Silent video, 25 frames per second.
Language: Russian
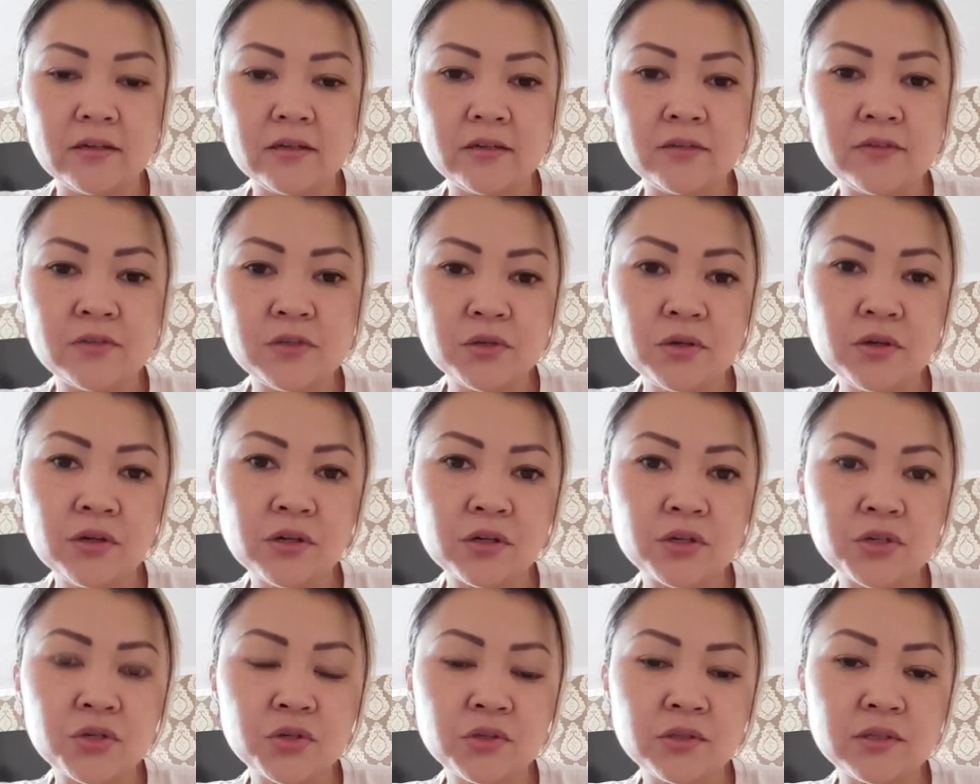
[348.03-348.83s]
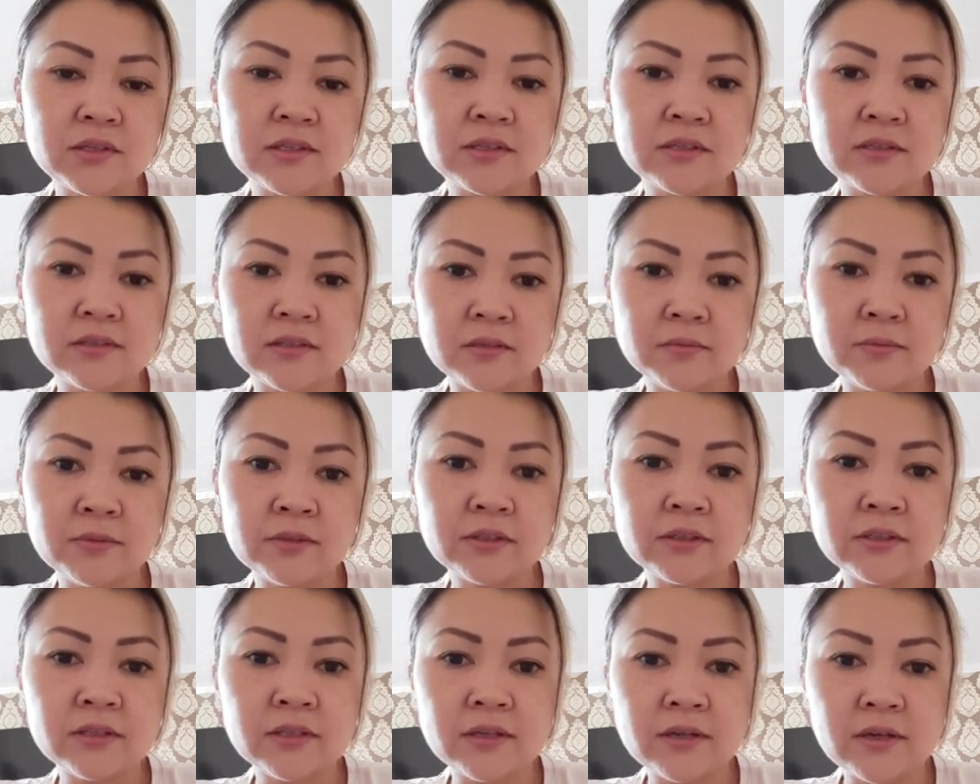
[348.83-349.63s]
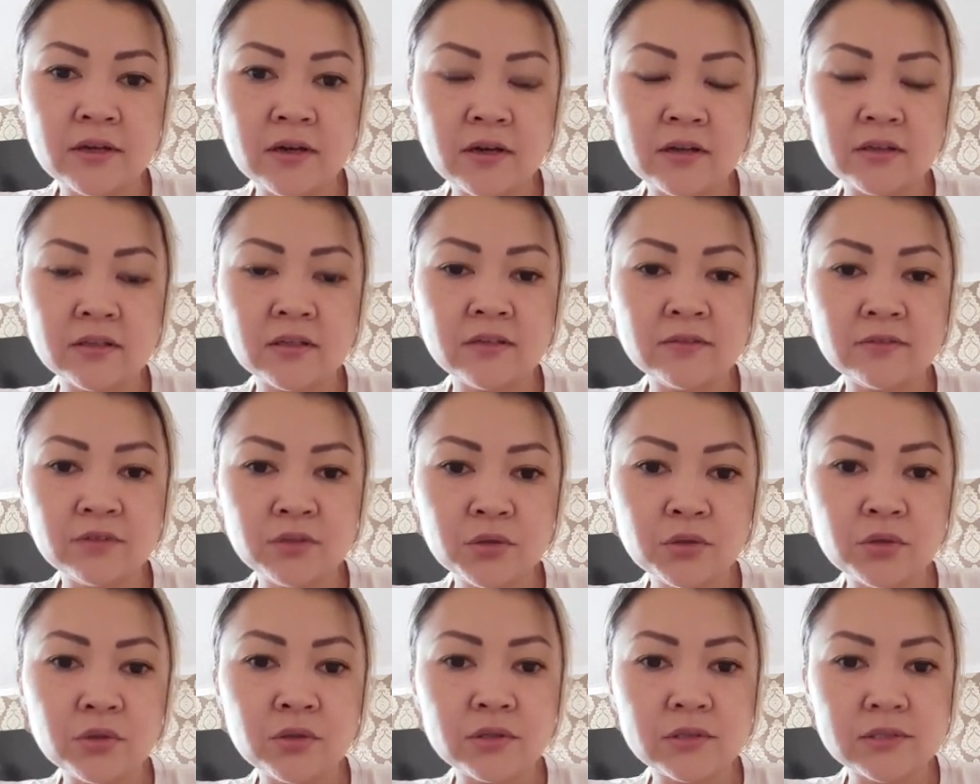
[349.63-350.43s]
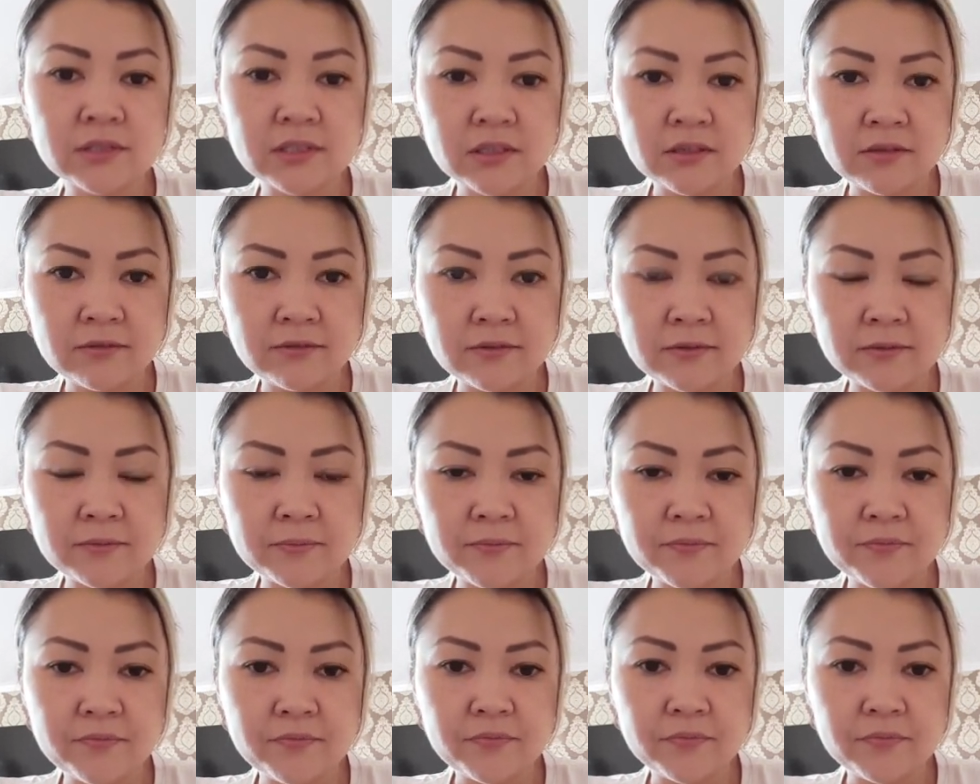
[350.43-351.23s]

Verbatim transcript: И все я хочу это сказать благодаря Давиду и Есефе.